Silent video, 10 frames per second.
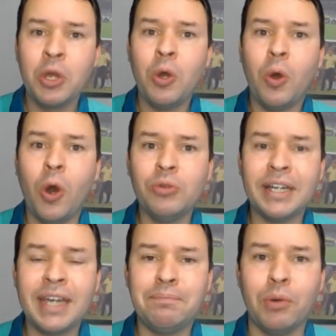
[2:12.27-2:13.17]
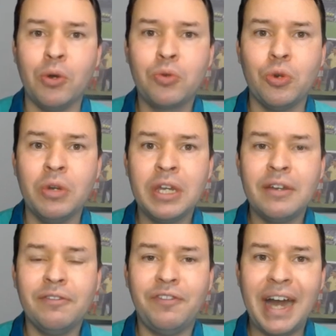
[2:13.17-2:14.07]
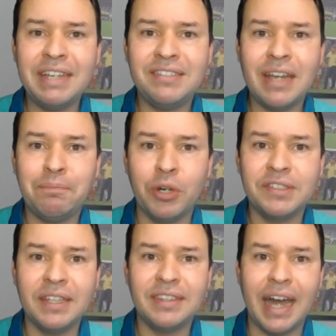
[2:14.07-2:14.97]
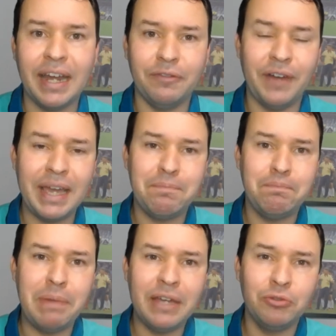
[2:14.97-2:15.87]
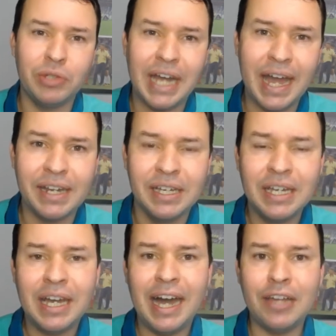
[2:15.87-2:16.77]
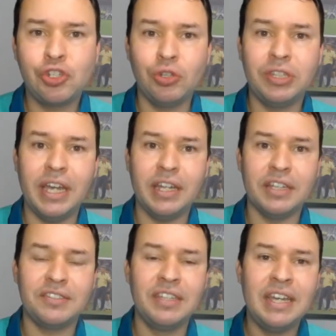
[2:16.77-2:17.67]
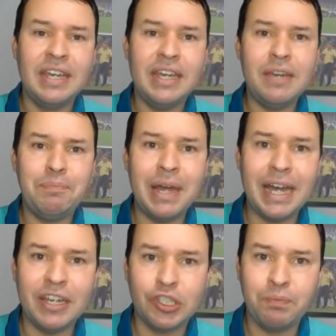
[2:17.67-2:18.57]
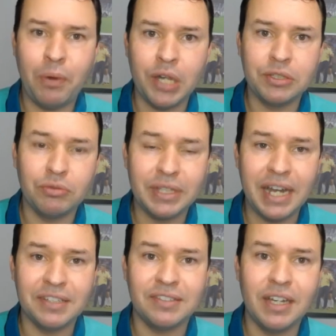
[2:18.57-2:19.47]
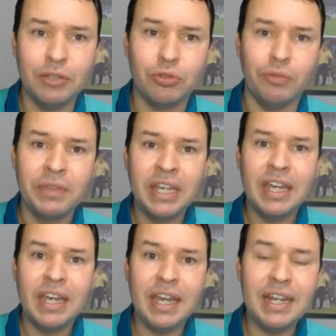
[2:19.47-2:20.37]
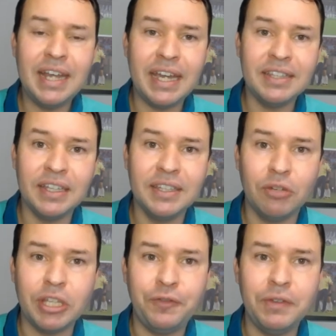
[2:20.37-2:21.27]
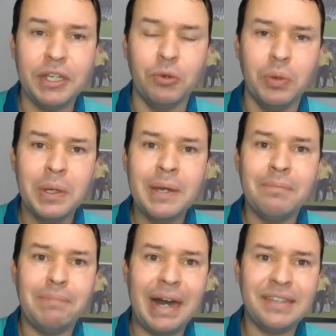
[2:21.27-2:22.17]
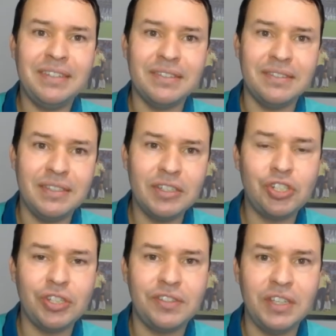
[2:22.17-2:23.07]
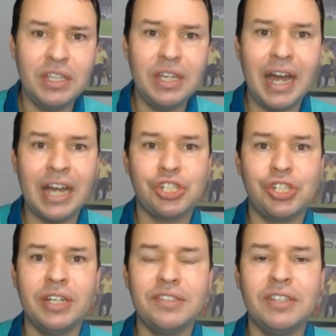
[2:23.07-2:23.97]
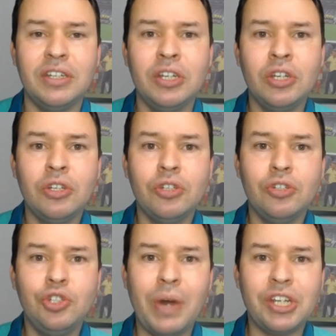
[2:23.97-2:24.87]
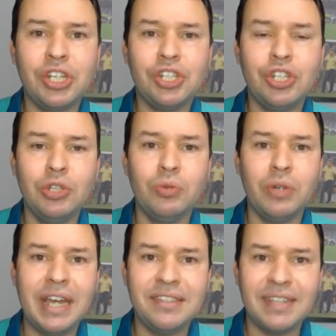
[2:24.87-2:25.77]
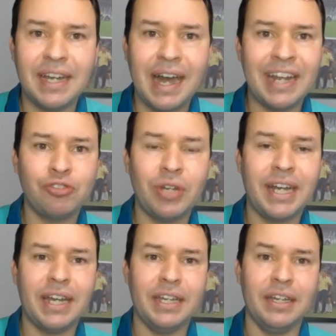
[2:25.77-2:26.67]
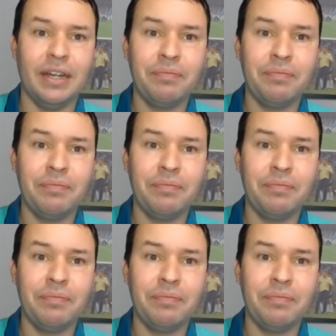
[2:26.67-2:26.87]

ou daqui a pouco vai se aposentar, vai pendurar as chuteiras. E pela resposta do D'Alessandro, ele ainda não definiu, mas existe sim a chance de o argentino encerrar a sua carreira.